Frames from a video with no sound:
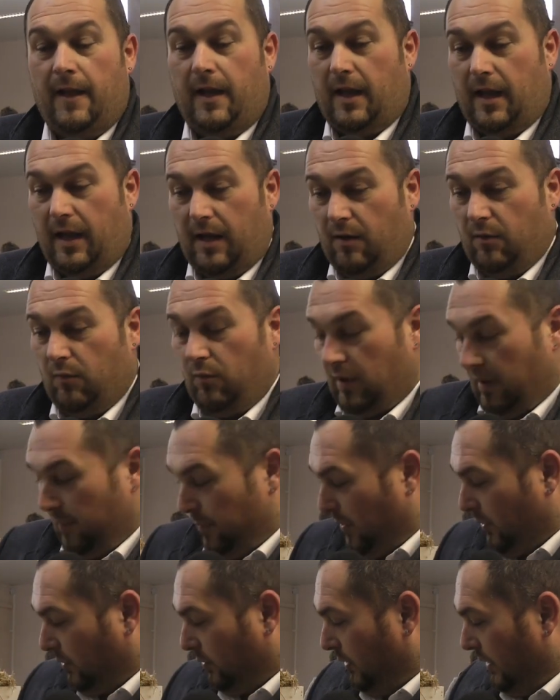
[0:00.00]
e un
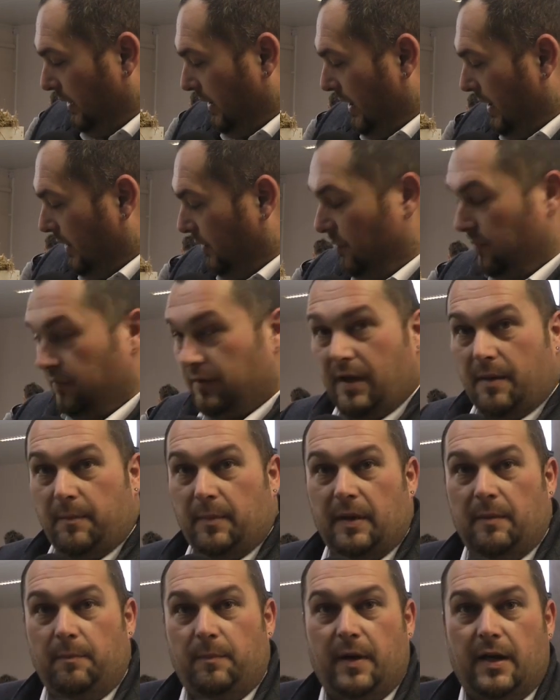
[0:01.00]
capotto interno
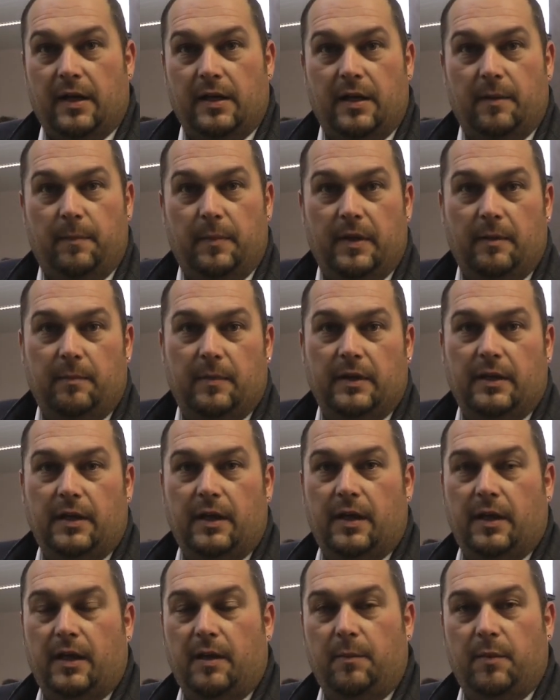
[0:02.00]
sempre in paglia per
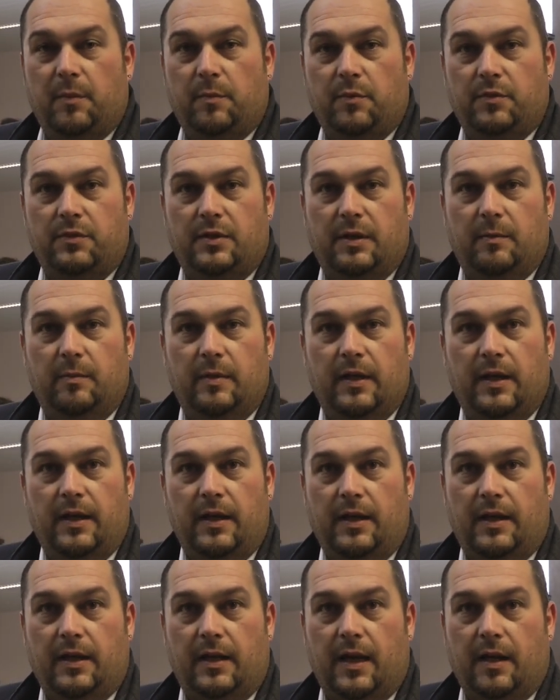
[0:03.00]
mantenere il più
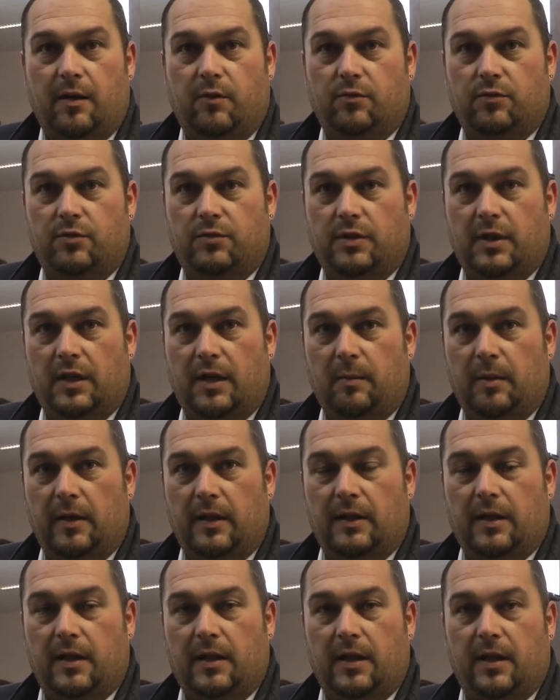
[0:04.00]
possibile
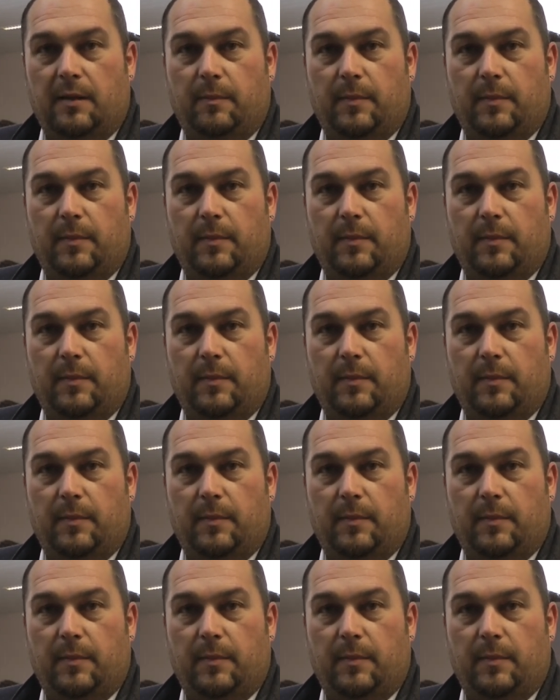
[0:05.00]
l'ecosostenibilità della